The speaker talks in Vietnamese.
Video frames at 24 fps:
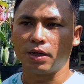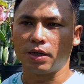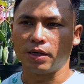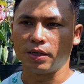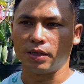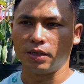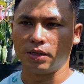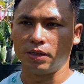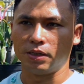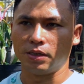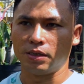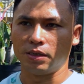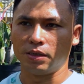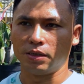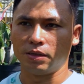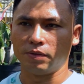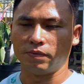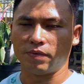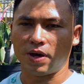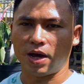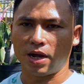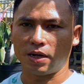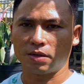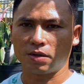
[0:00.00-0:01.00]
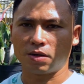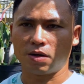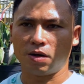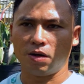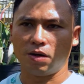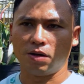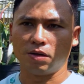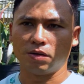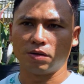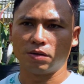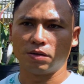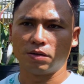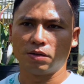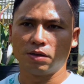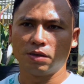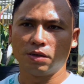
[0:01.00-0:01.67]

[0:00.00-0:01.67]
Thì và nó còn